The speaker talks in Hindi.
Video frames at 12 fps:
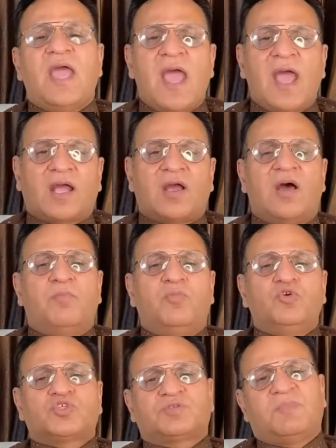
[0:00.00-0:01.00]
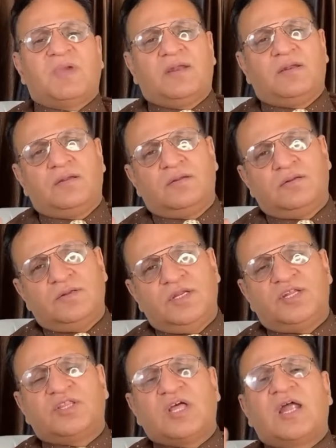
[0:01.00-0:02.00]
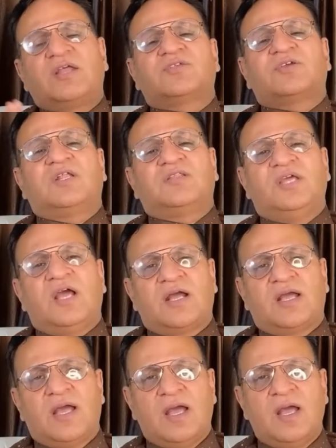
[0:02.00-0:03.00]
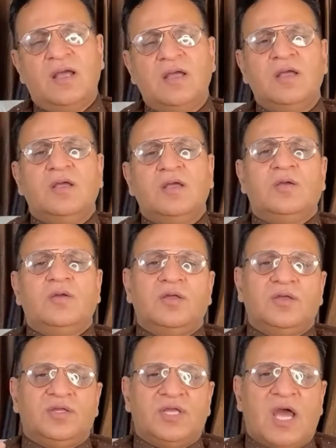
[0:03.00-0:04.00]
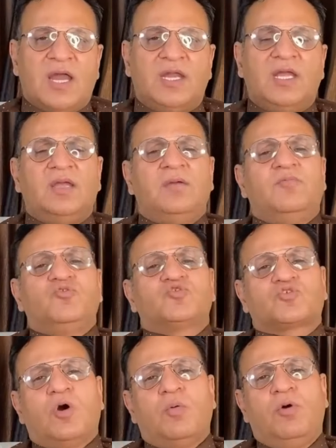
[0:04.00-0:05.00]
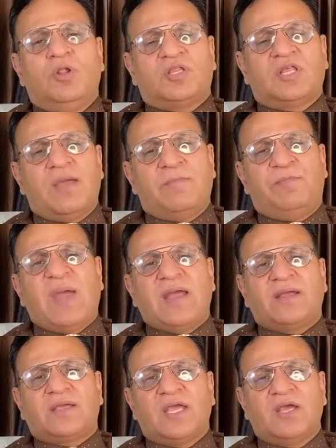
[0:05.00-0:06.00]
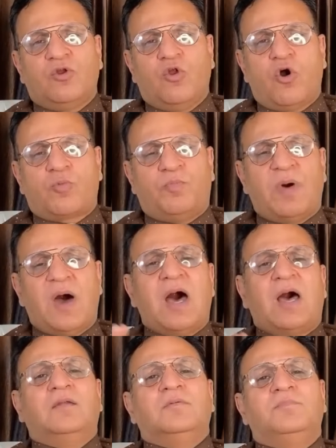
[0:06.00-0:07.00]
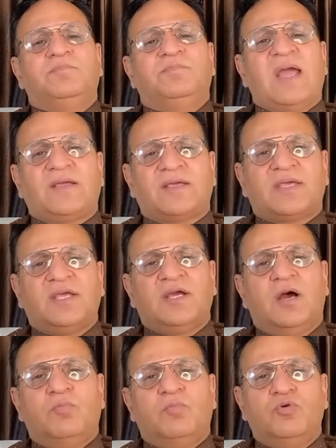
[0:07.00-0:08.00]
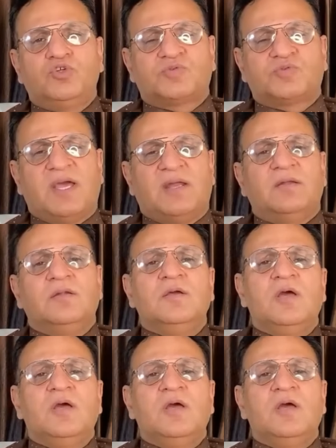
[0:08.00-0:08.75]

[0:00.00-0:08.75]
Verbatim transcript: एक अम्बुट्समैन निर्धारित कर दिया गया है यानी उसको बोलते हैं बैंकिंग लोकपाल बैंकिंग अम्बुड्समैन